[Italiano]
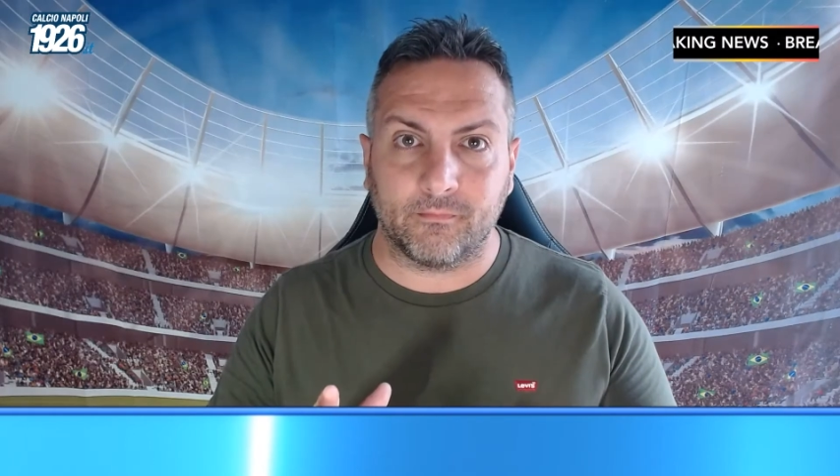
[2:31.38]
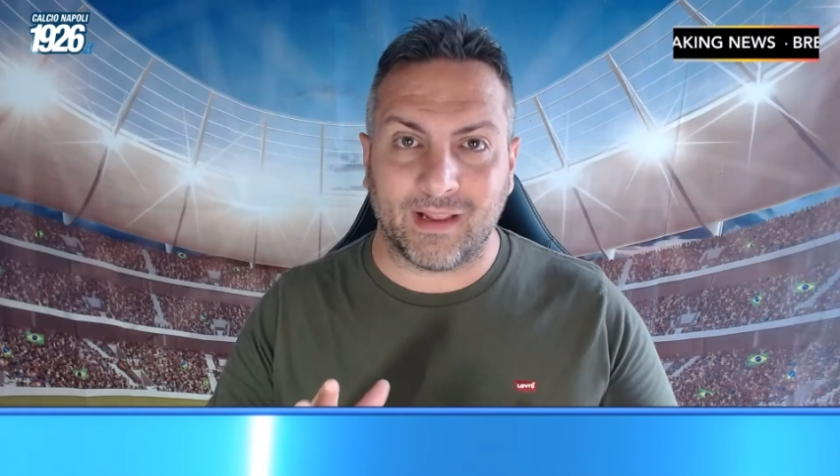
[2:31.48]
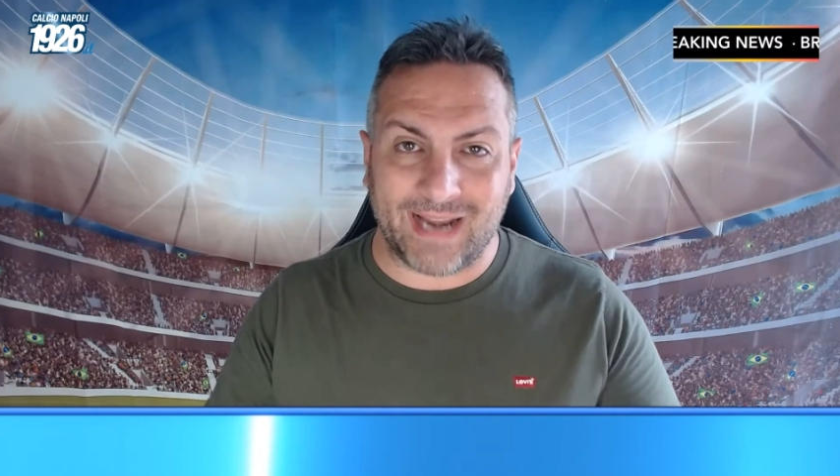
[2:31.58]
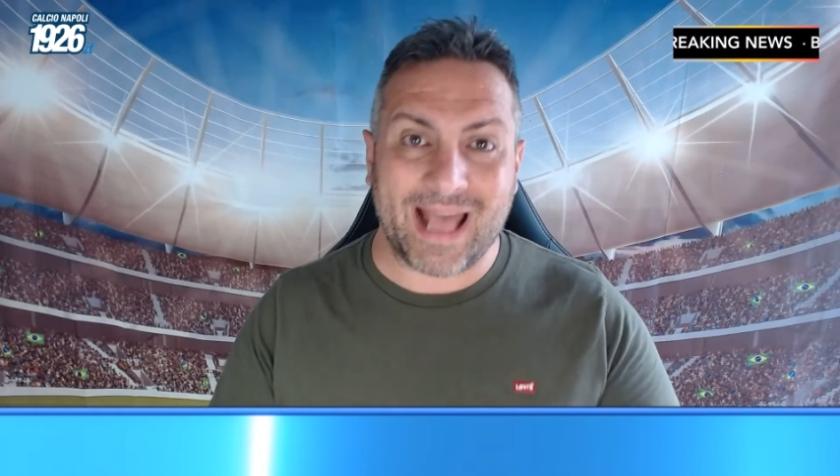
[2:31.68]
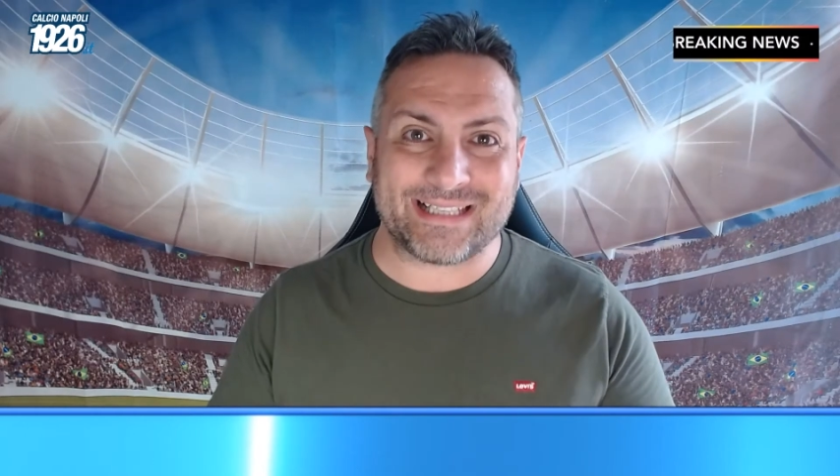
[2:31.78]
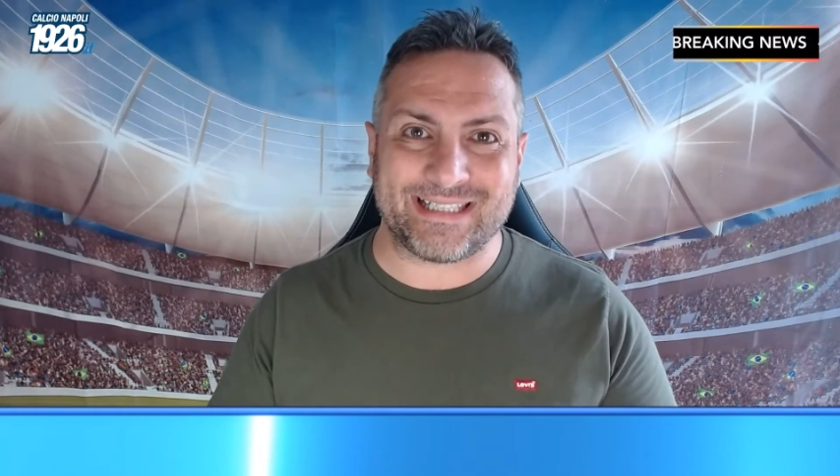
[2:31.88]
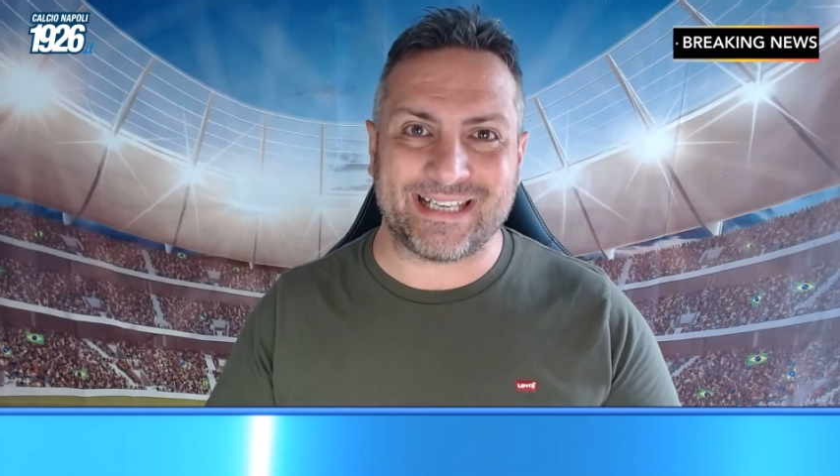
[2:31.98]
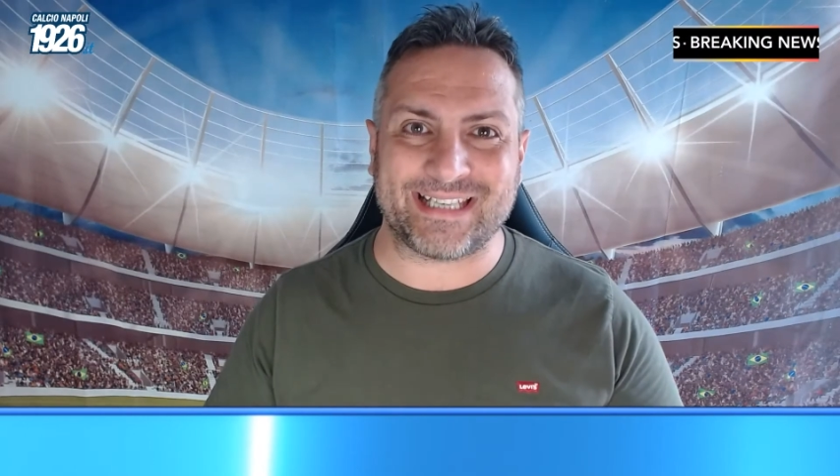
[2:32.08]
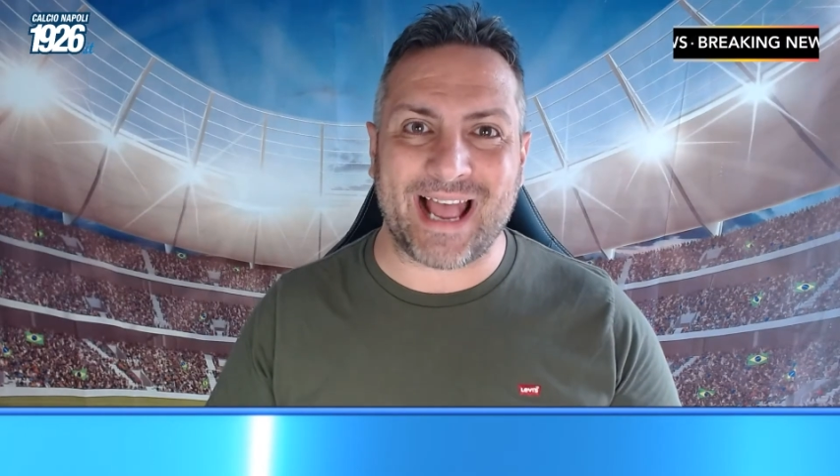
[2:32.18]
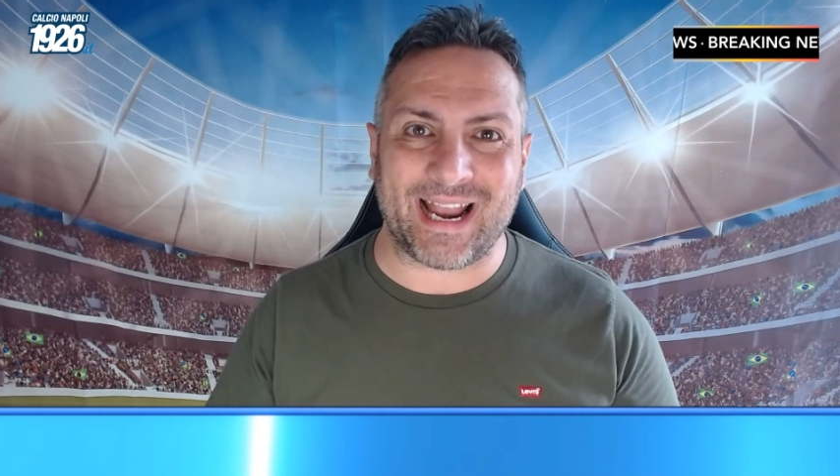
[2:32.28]

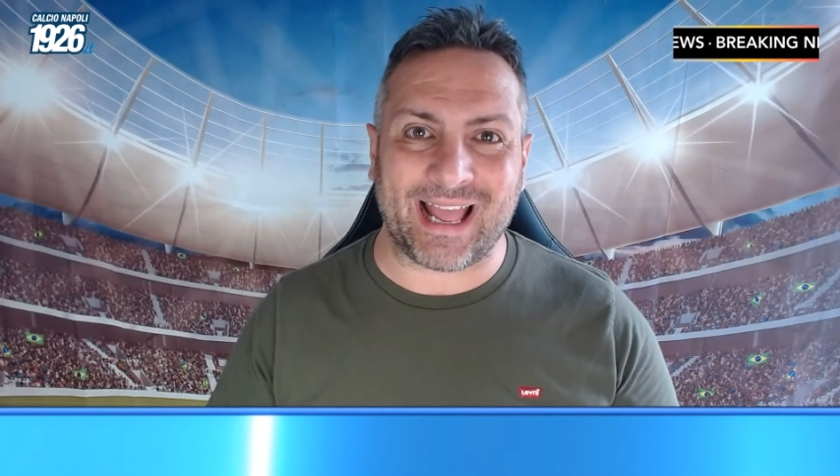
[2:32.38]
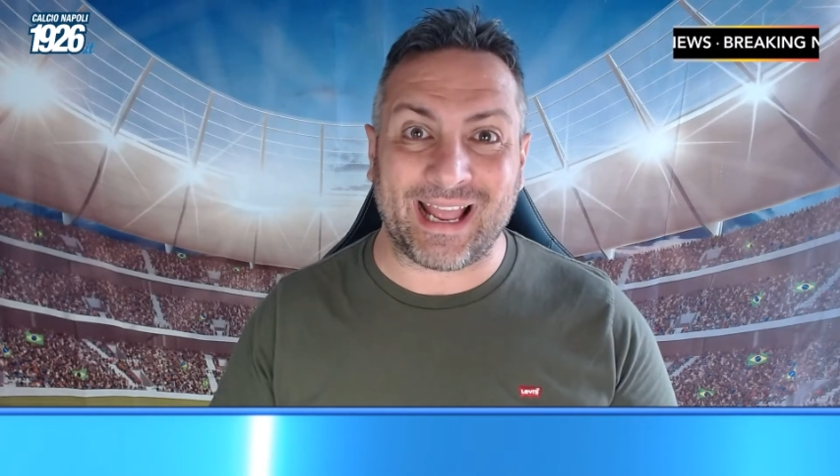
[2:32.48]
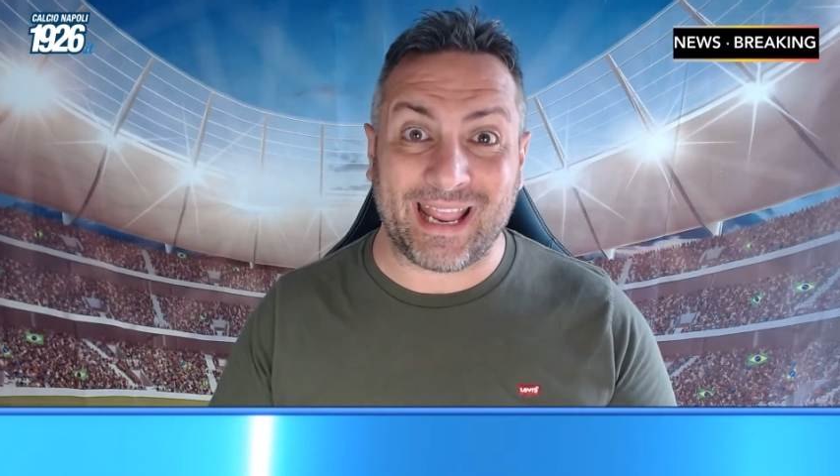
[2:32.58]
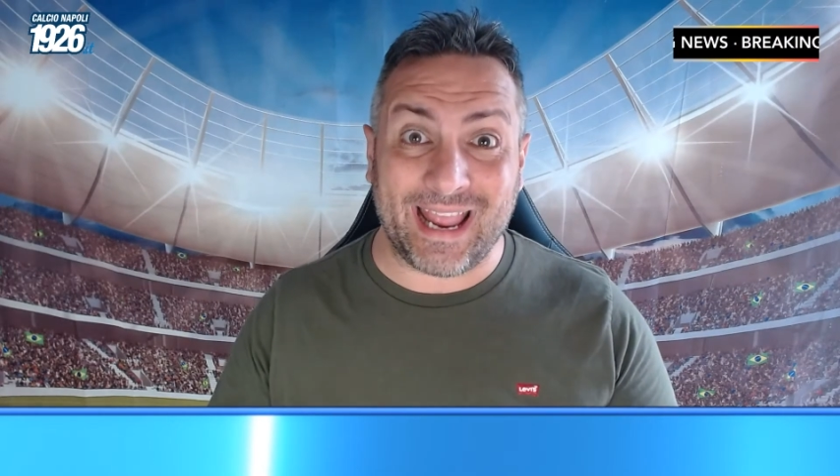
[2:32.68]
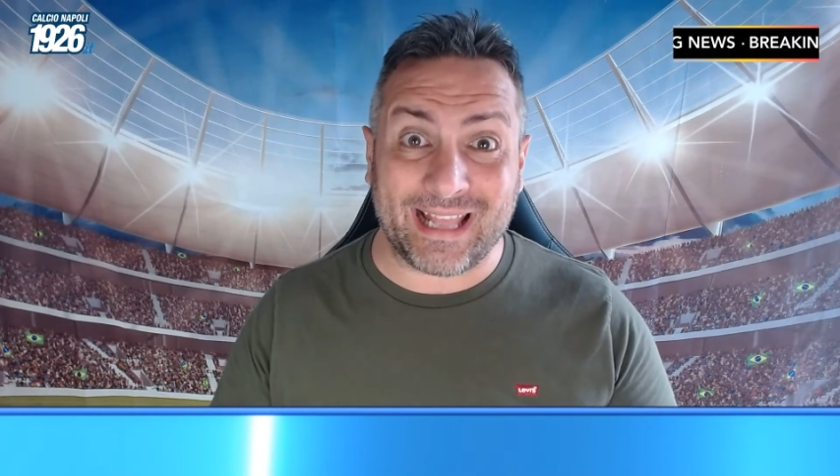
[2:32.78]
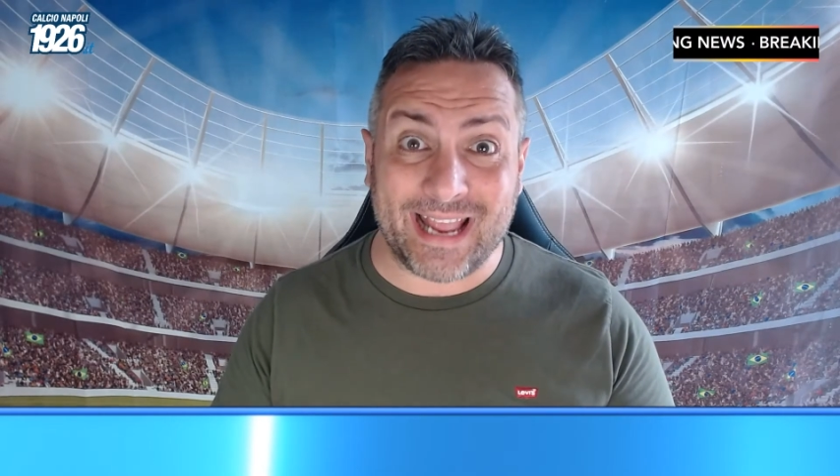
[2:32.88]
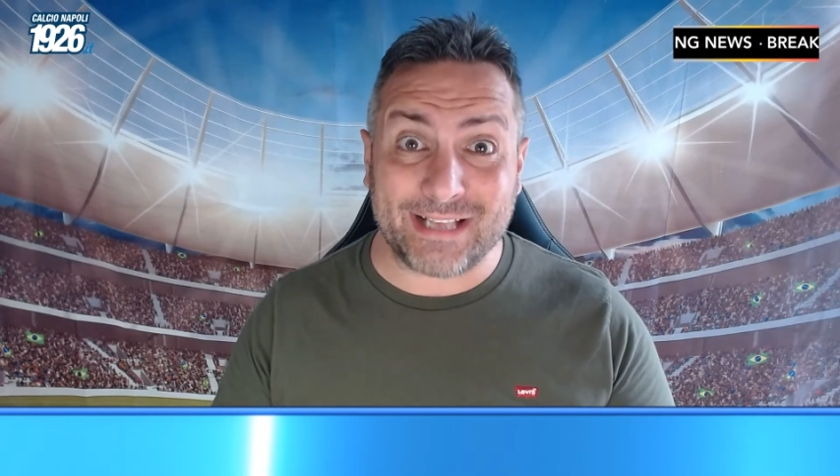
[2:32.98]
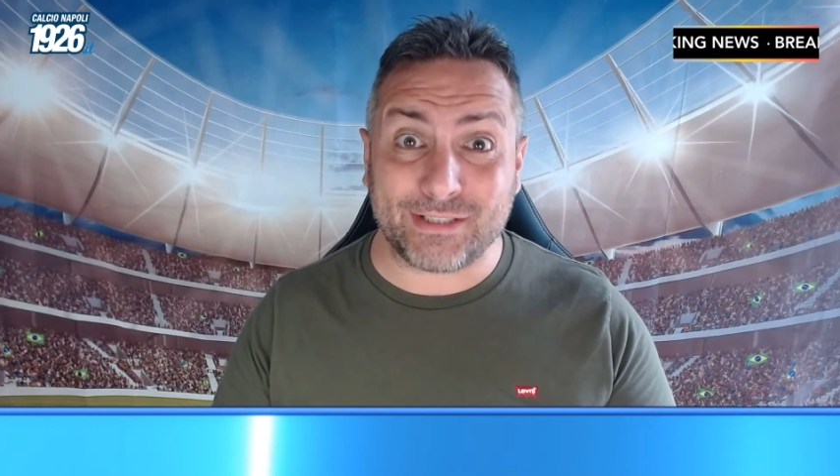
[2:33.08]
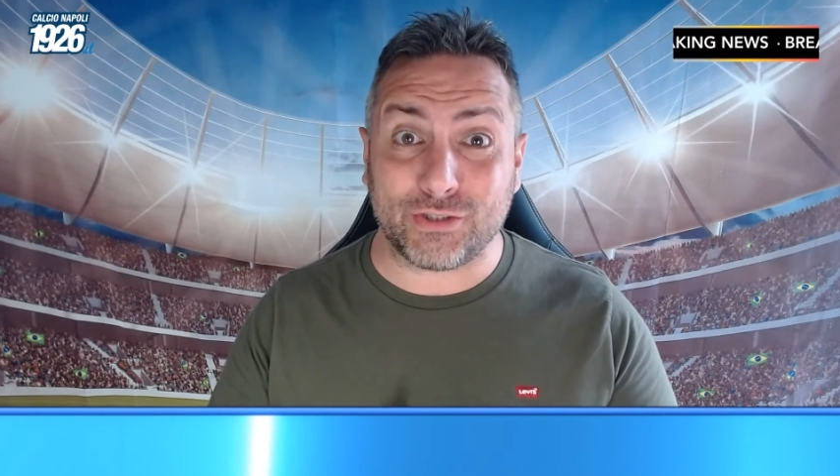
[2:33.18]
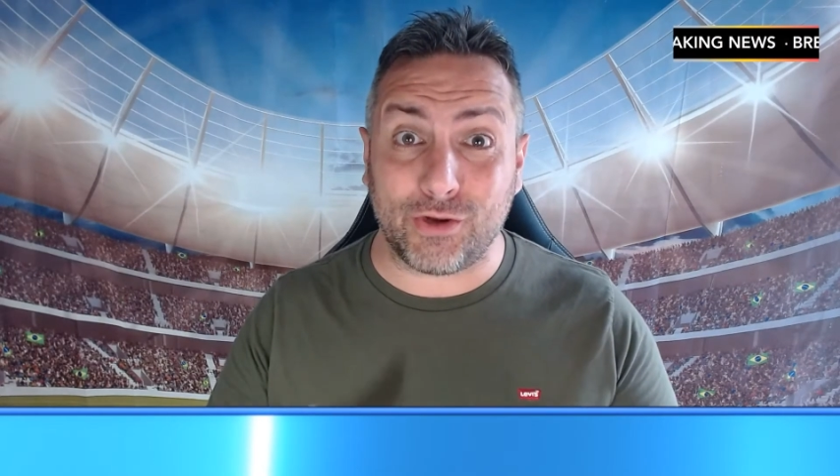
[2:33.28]
Grazie Sara e
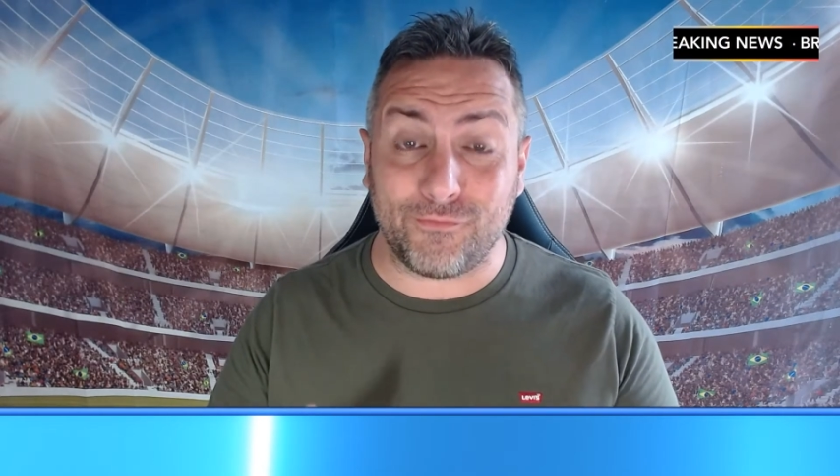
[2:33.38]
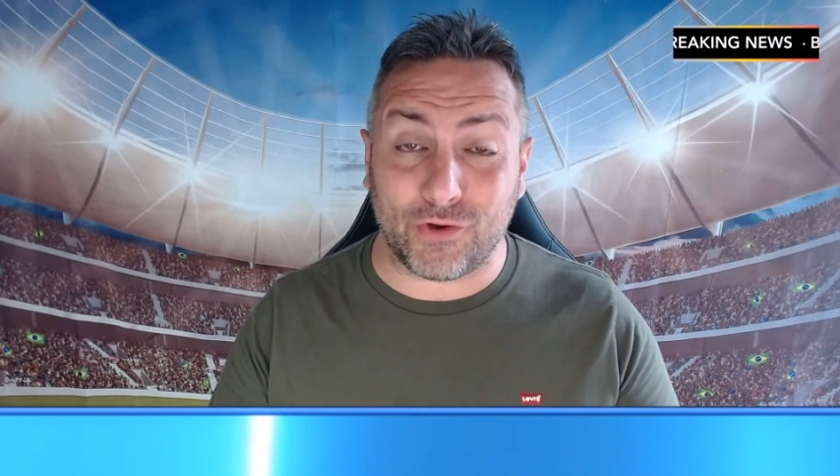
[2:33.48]
adesso